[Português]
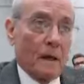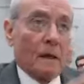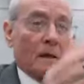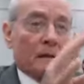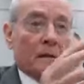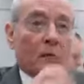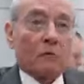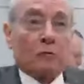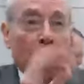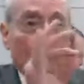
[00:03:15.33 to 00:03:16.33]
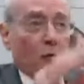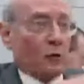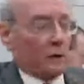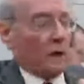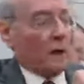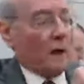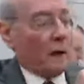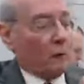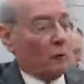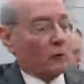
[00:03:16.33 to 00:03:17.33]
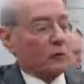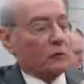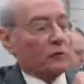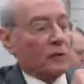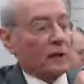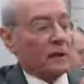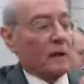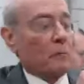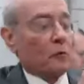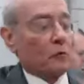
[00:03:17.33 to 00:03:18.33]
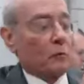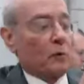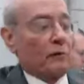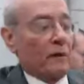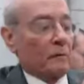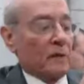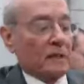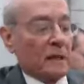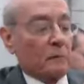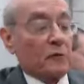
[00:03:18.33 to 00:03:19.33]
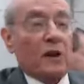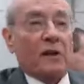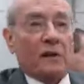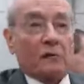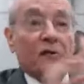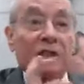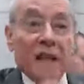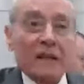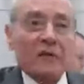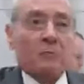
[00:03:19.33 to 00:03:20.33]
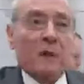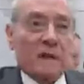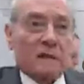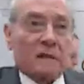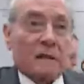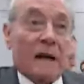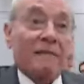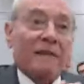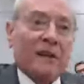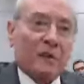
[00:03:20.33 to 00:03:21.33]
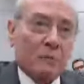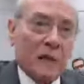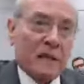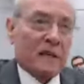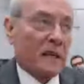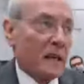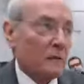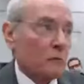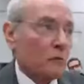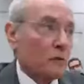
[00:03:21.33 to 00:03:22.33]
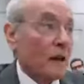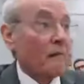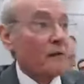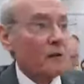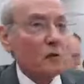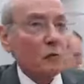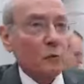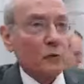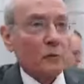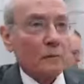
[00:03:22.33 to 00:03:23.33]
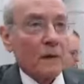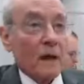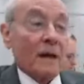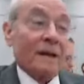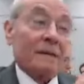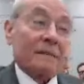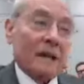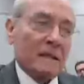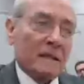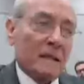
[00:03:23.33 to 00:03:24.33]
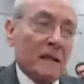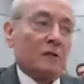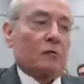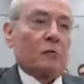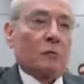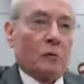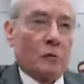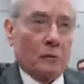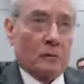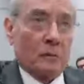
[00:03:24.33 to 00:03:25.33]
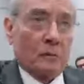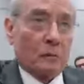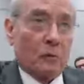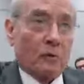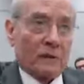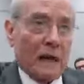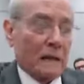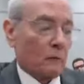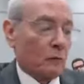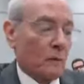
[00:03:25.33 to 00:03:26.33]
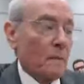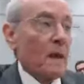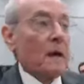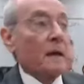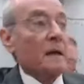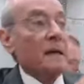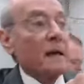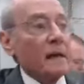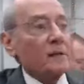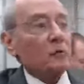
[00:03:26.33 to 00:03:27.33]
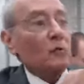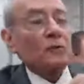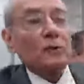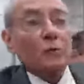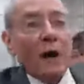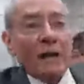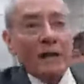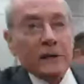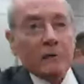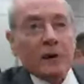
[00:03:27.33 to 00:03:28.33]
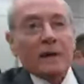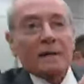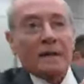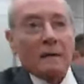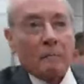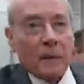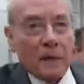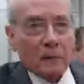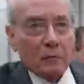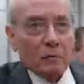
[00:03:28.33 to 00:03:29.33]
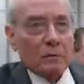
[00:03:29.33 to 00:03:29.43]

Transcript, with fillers: então o senhor conta agosto, setembro, outubro, novembro, dezembro e janeiro. Seis meses a 3.500 dá 21 mil. E está escrito no, no contrato que eles continuariam recebendo